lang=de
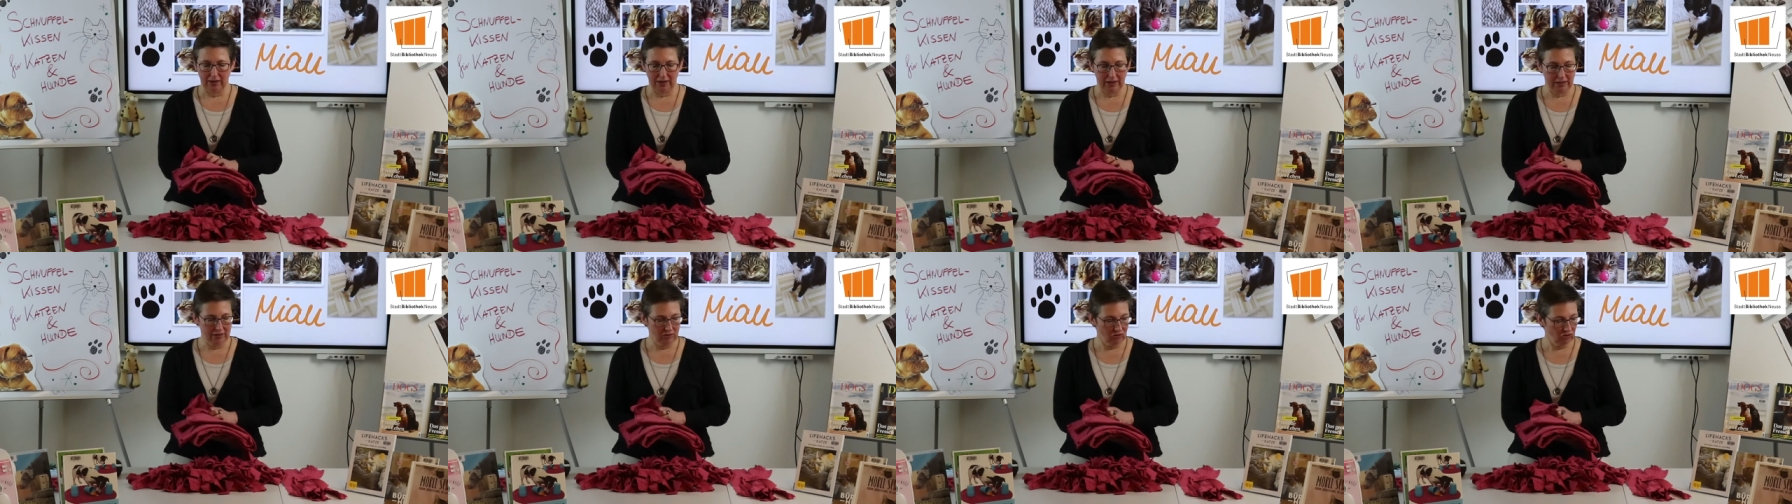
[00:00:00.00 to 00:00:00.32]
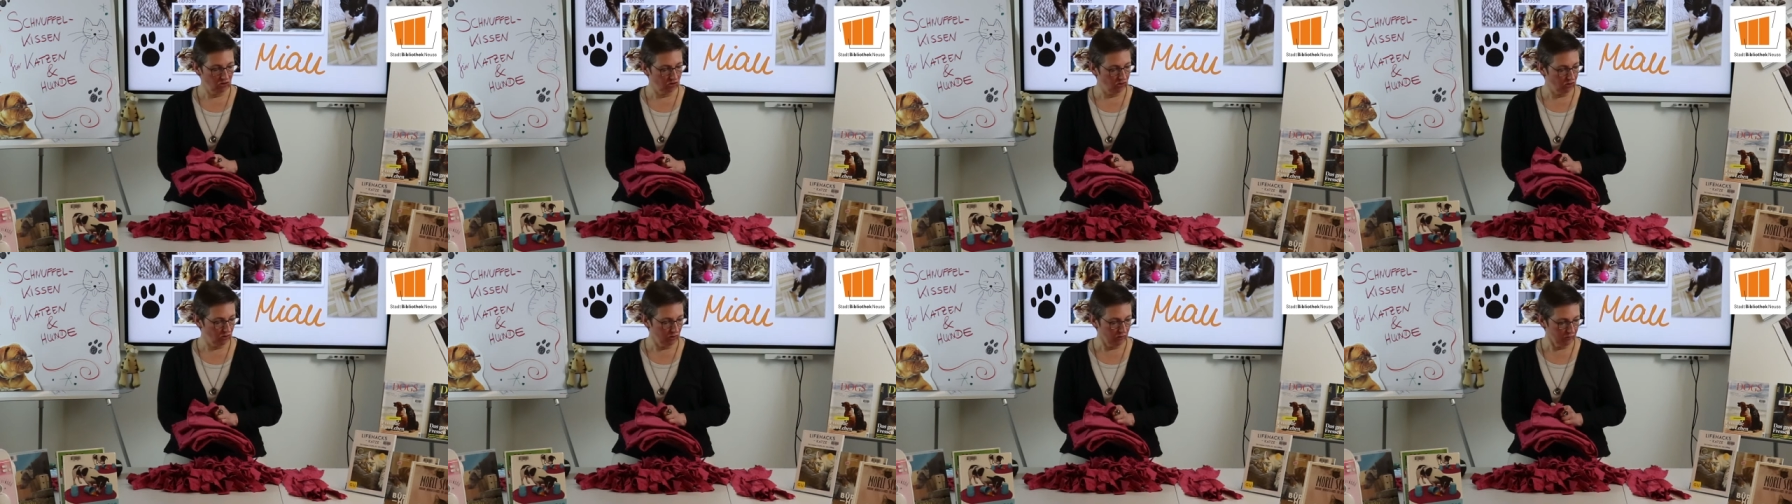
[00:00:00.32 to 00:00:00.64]
einen
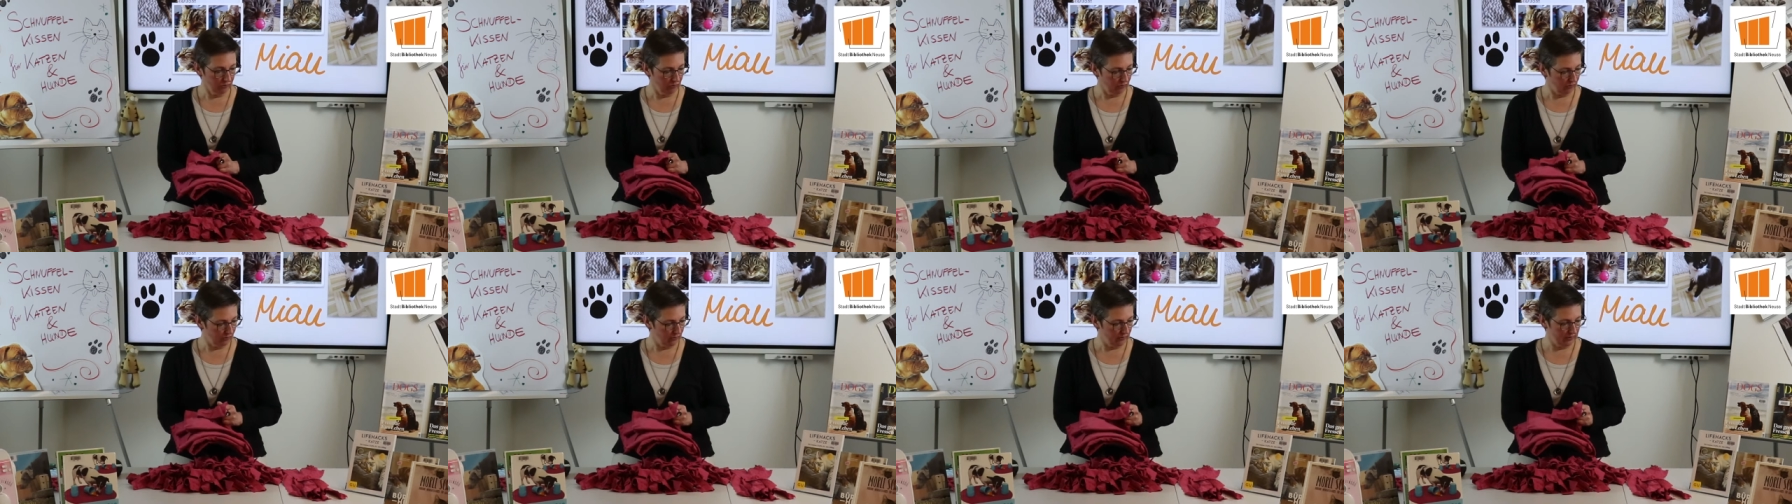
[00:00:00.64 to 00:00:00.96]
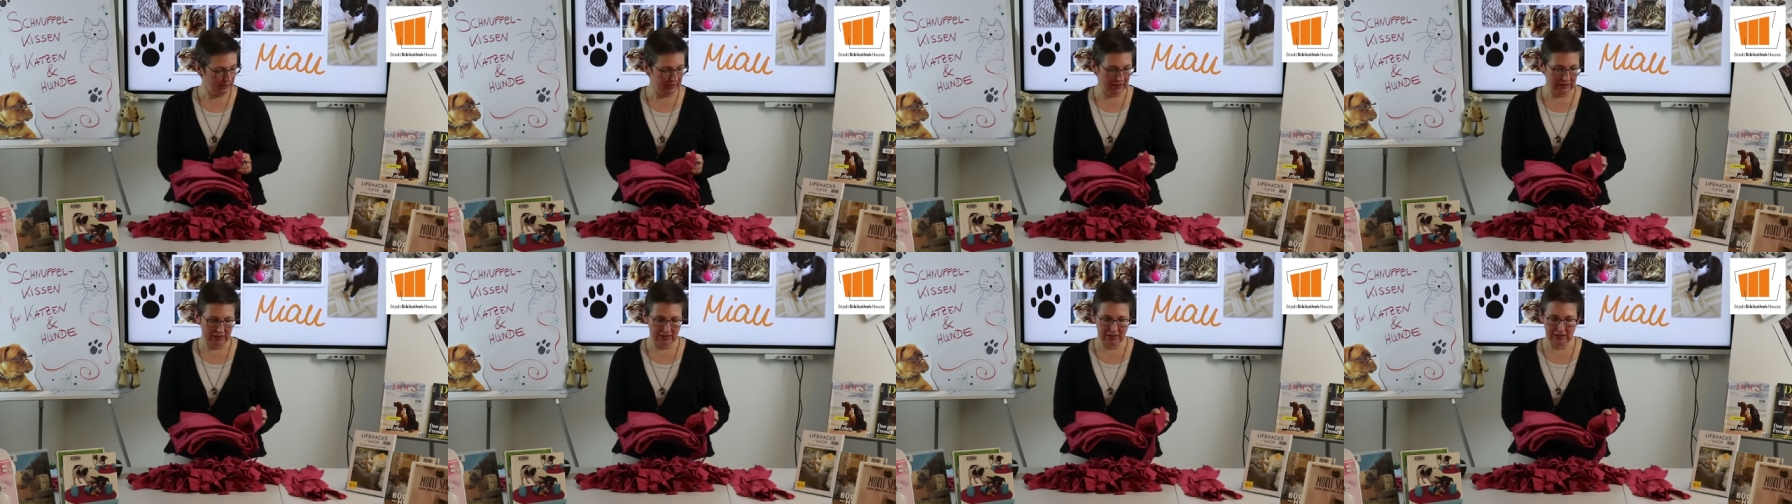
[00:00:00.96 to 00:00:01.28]
Stoff,
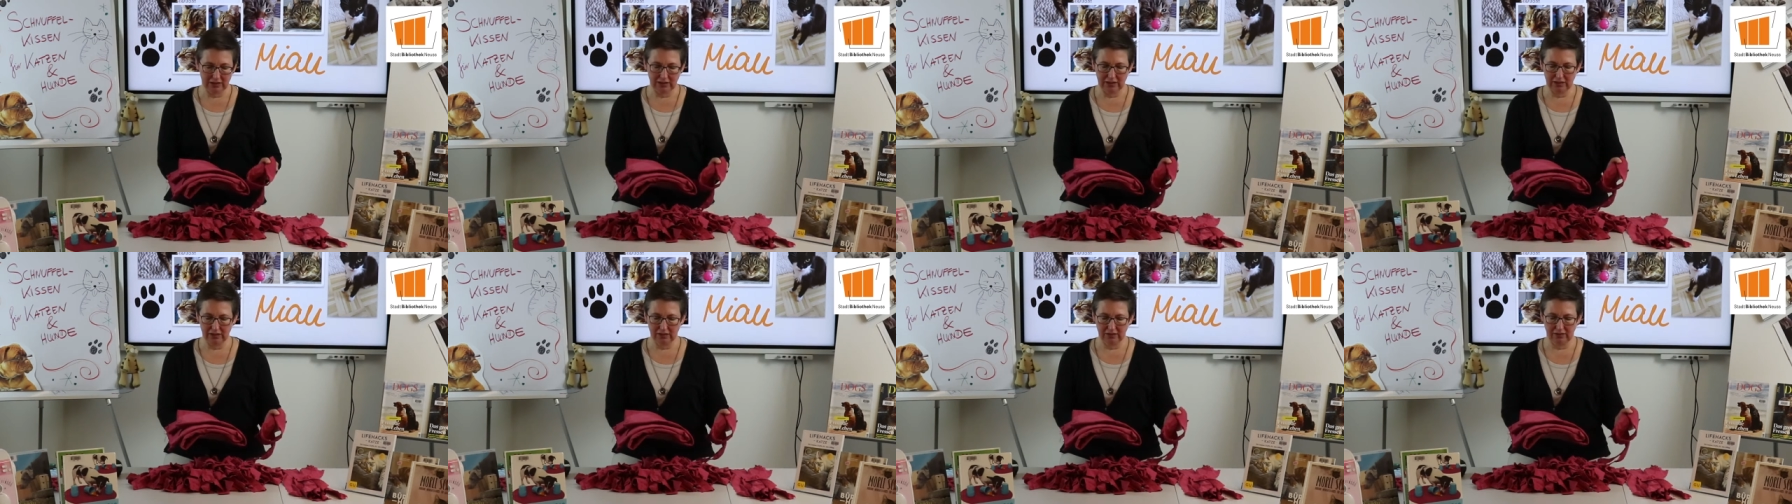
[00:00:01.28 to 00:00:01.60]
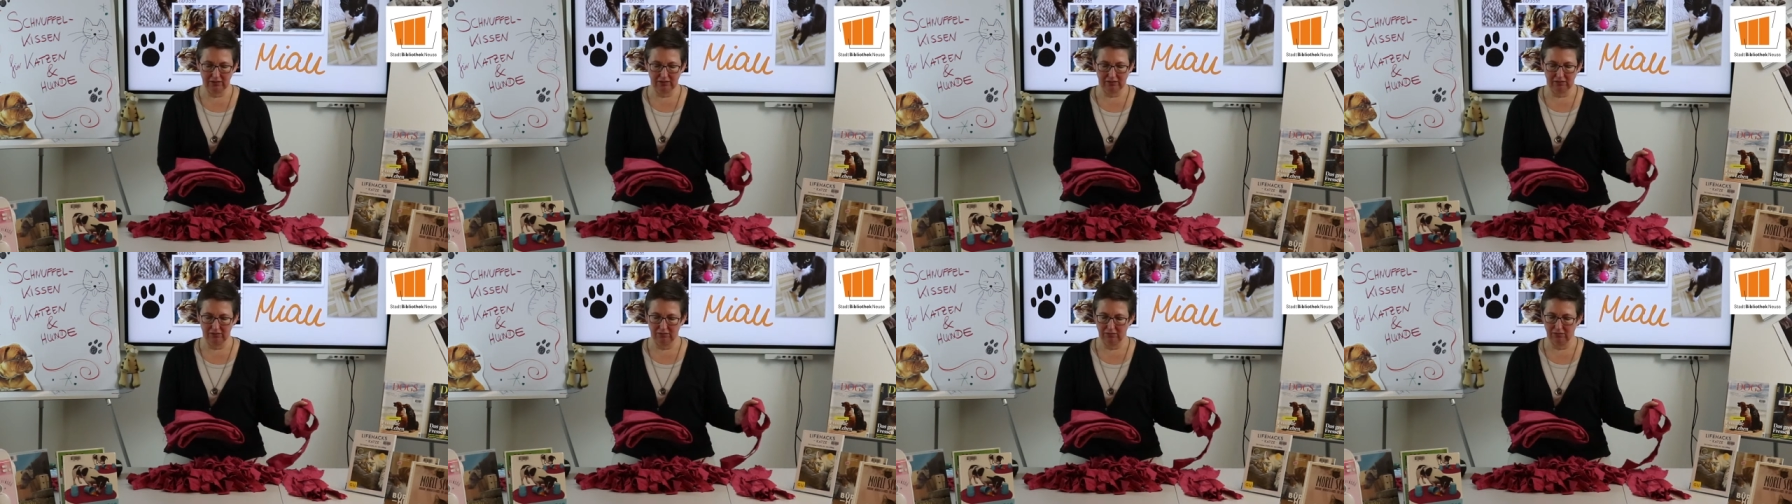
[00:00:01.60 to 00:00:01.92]
den
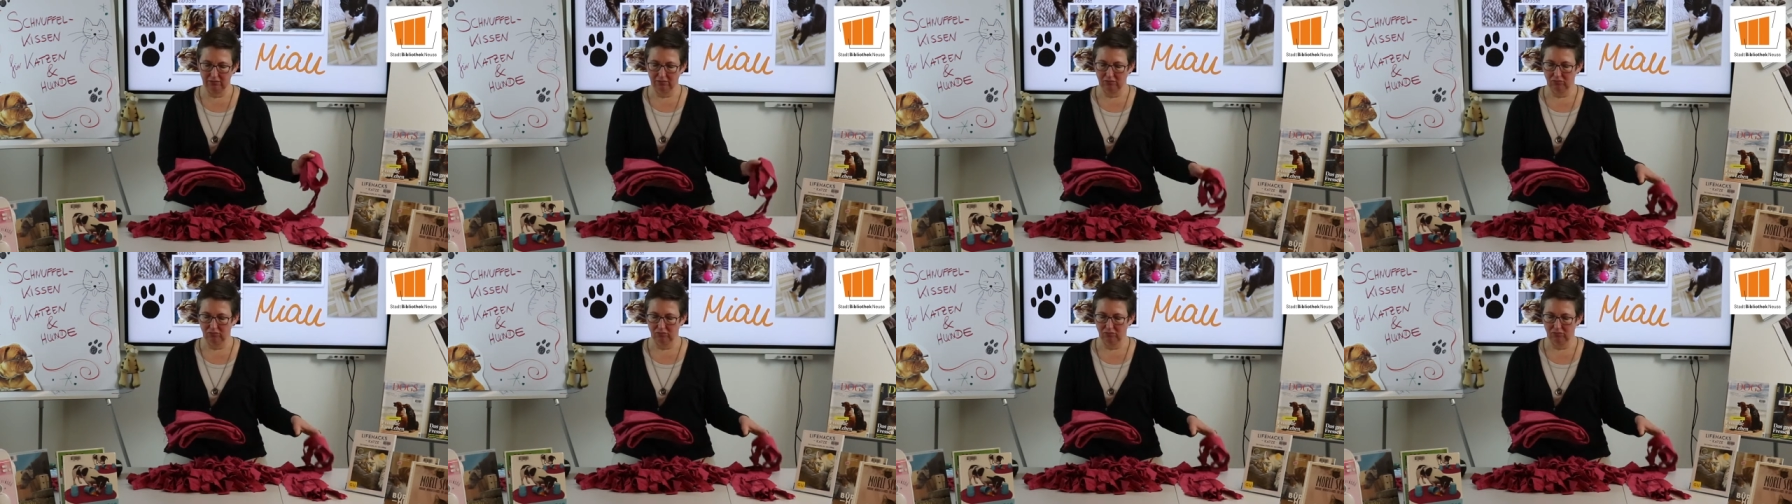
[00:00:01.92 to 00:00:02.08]
ich